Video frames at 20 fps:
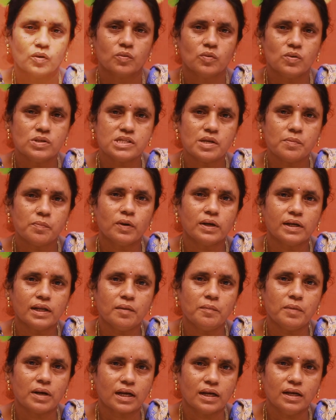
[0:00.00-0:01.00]
ஒரு ஊசி போட்டா
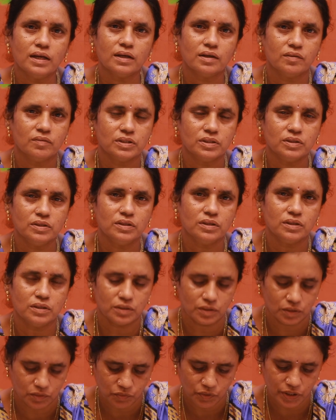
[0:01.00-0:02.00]
மக்களுக்கு வந்து
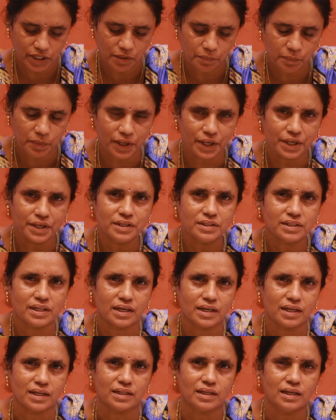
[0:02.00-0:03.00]
உயிர் போயிடும்
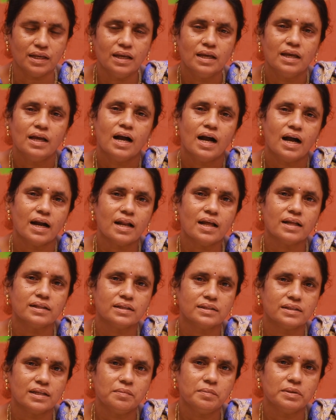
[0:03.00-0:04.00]
தெரியுது ஆனா அந்த
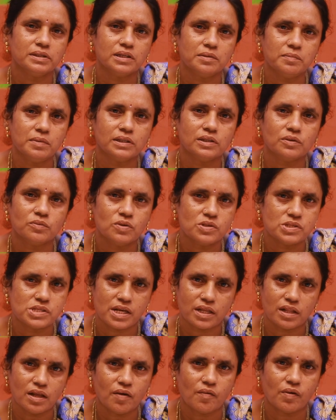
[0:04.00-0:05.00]
திரும்ப திரும்ப அந்த
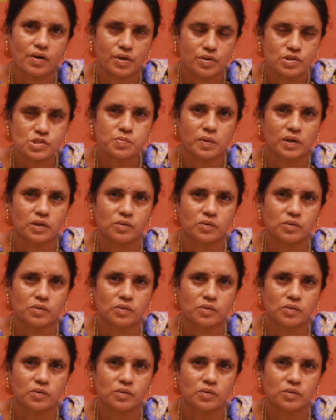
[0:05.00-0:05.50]
ஊசியை தான் அவங்க யூஸ்